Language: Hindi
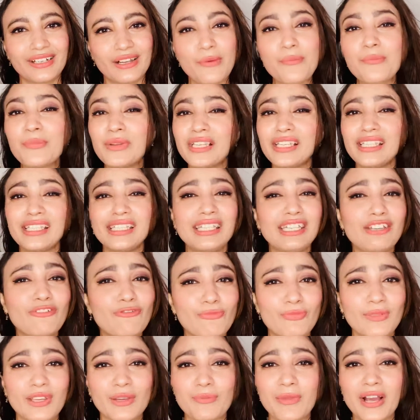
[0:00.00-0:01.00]
बिलीव
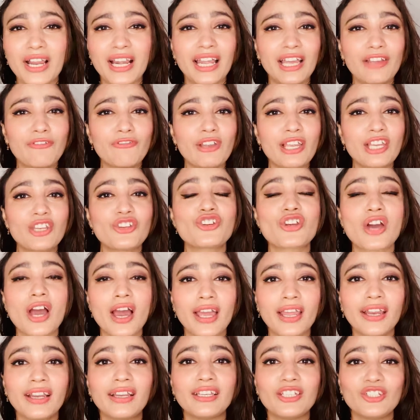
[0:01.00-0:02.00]
मी माई लाइफ
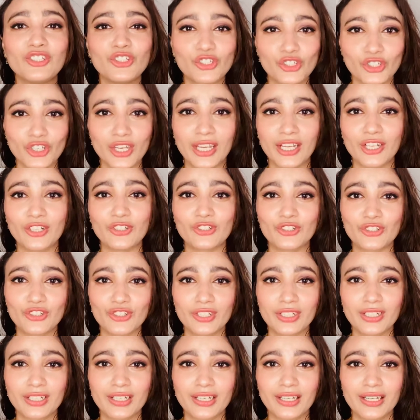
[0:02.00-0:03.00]
इंटायरली चेंज्ड
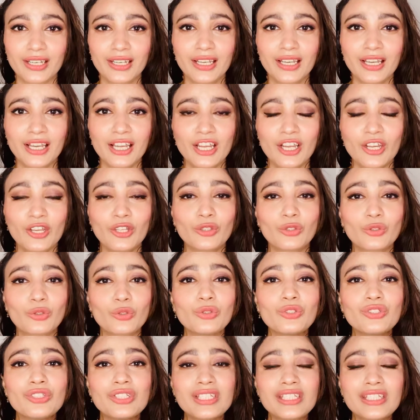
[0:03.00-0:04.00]
तो
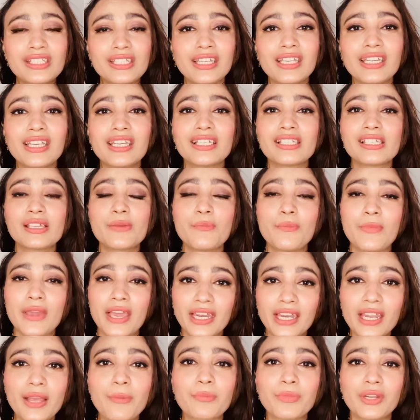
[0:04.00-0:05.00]
जिस तरीके से
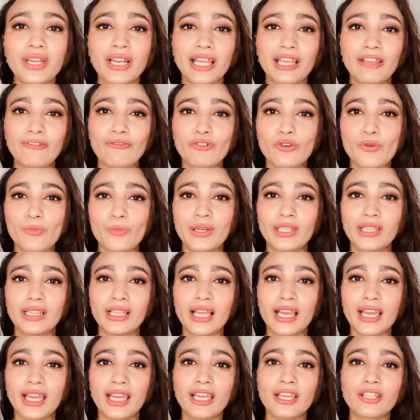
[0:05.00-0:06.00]
मैंने अपने लाइफ को
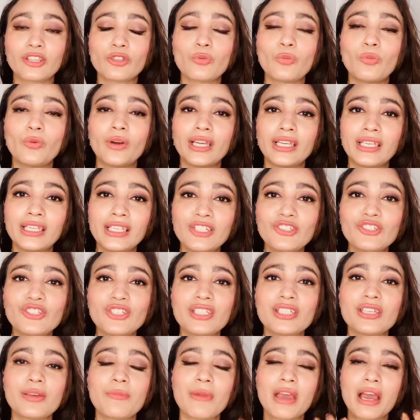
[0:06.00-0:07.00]
बदला है तो वही
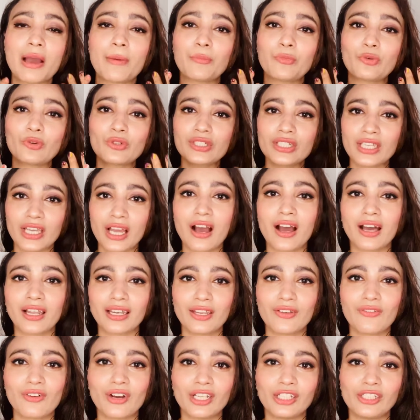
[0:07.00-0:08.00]
चीज़ें मैं आपको
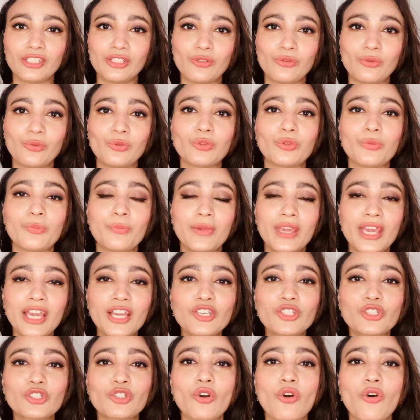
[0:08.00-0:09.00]
सिखाने वाली हूँ तो मेक
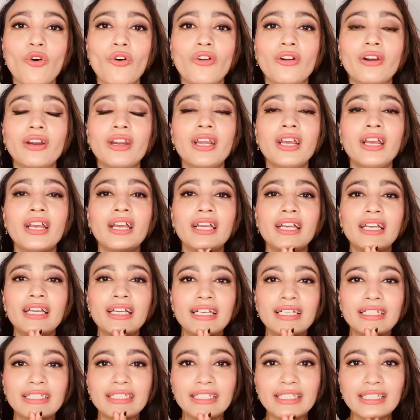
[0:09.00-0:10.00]
श्योर
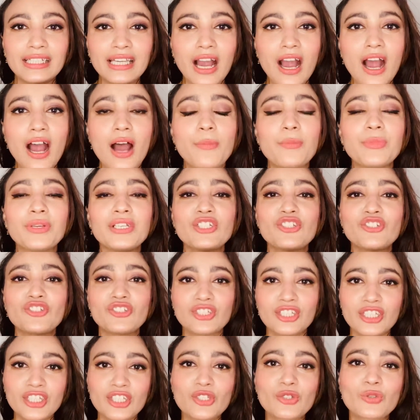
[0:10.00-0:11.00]
sure कि आप इस
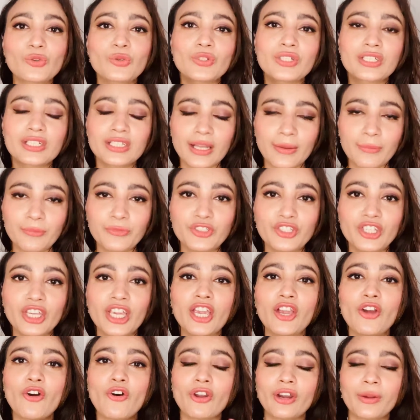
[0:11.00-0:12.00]
चीज़ को
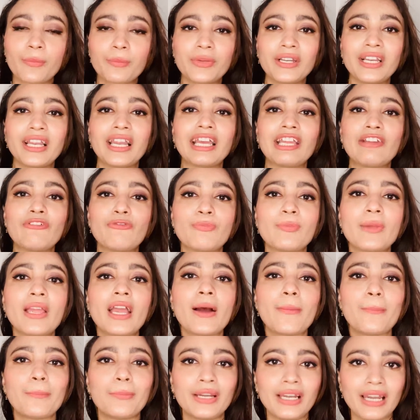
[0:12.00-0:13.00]
समझें और अपने लाइफ में
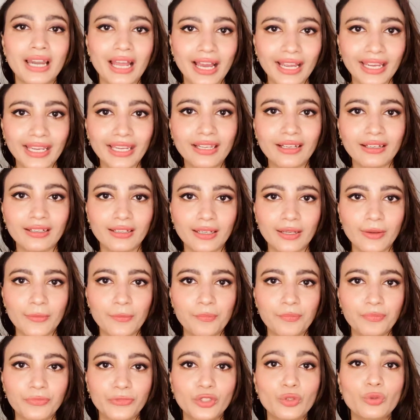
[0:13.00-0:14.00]
अप्लाई करें
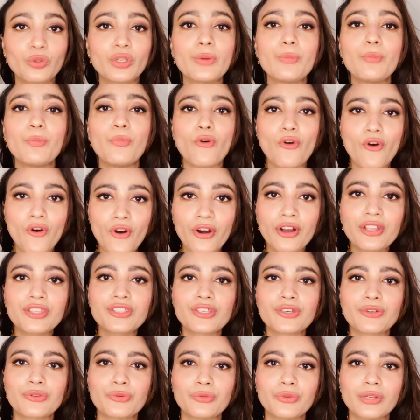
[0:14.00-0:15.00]
क्योंकि बहुत
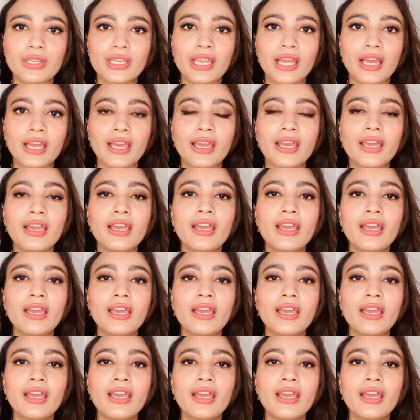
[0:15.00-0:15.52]
ज़रूरी है